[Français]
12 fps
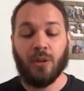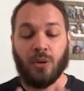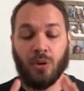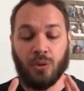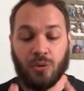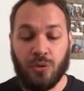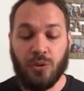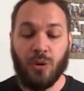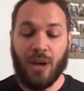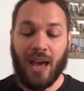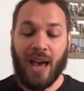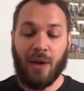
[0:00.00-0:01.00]
que
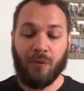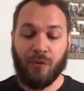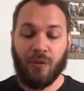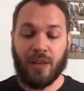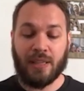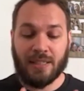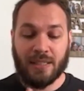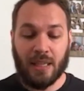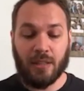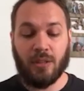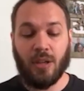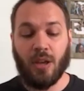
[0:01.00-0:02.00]
Dieu a fait
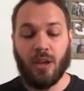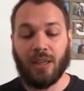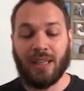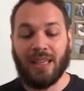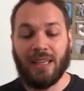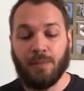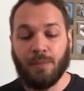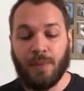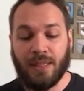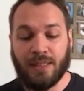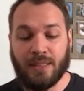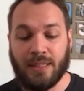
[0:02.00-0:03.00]
Seigneur et
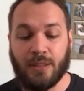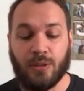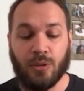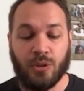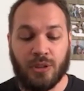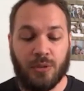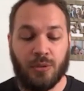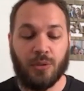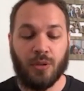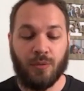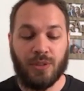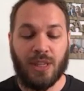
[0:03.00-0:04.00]
Messie ce Jésus
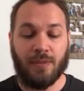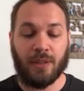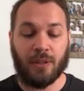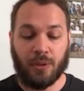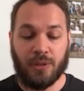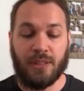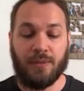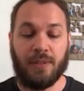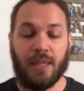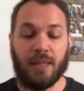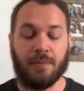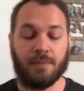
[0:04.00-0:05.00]
que vous avez
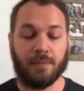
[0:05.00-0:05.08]
crucifié.